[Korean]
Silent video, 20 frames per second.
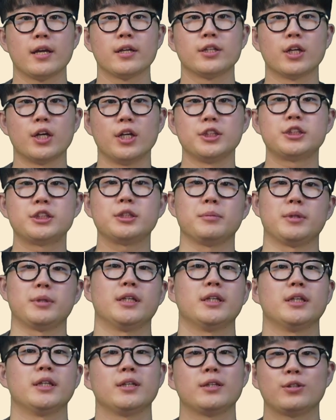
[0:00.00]

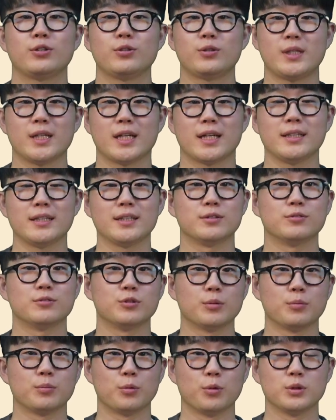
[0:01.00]
열심히 큐티하는
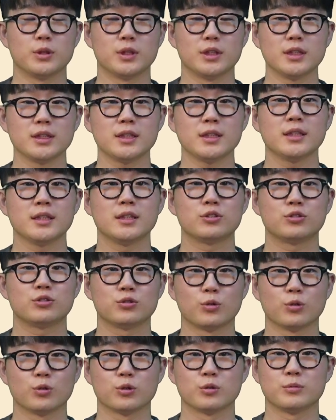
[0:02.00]
우리 모든
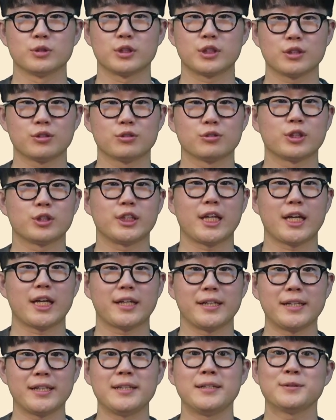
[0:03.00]
중고등부 친구들이
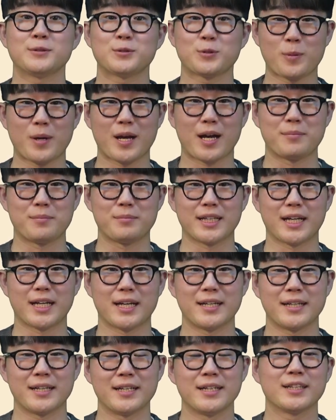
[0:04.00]
되길 소망합니다